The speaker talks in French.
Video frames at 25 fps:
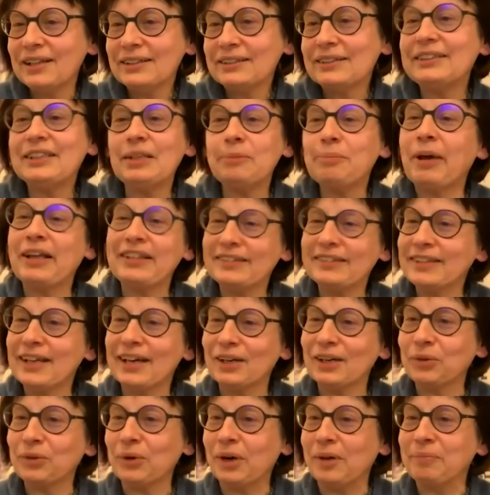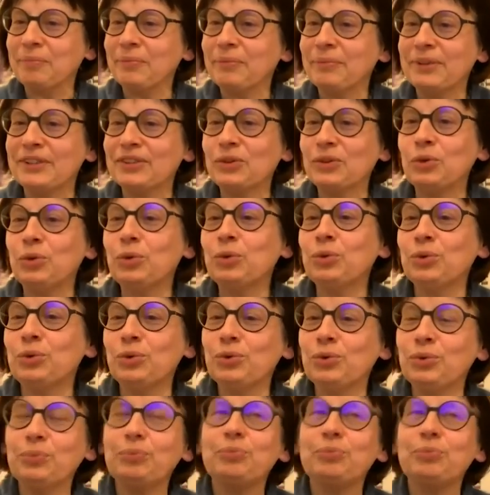c'était pas ça quoi parce que le,